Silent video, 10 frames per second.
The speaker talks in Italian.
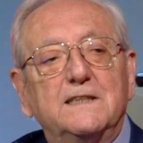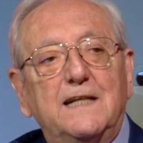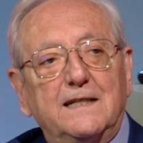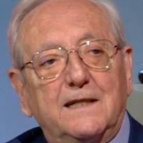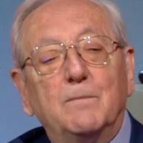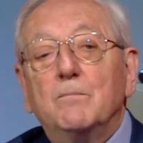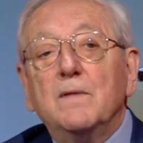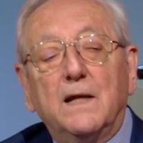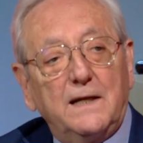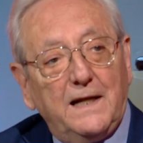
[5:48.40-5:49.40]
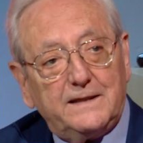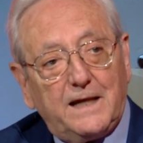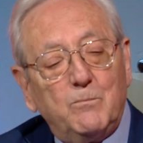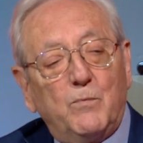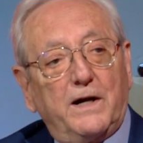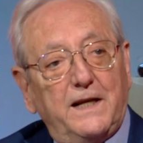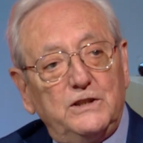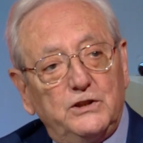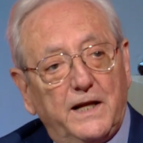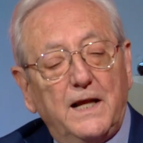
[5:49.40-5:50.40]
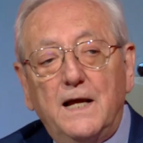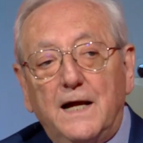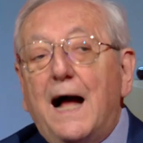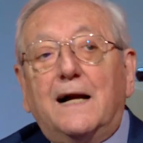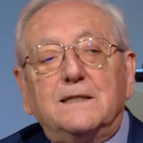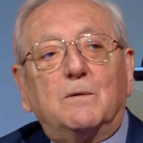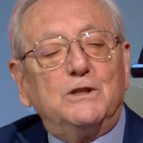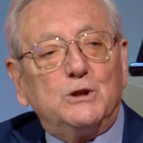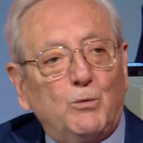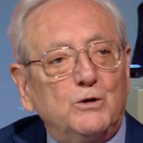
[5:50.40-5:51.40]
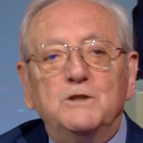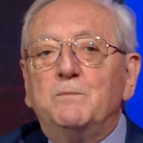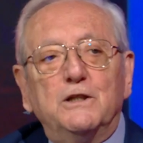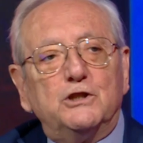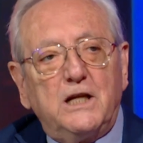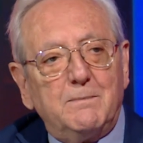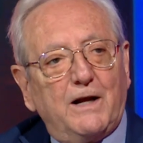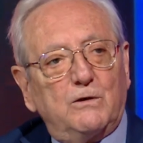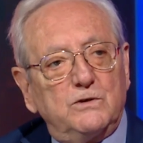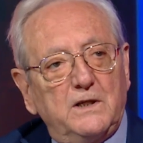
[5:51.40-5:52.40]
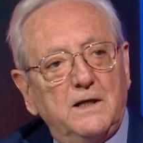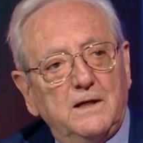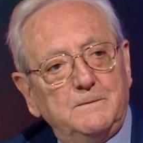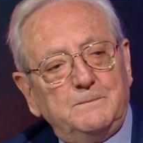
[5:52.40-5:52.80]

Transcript: destinate nel tempo a crescere, anche se questo può dispiacere, ma è così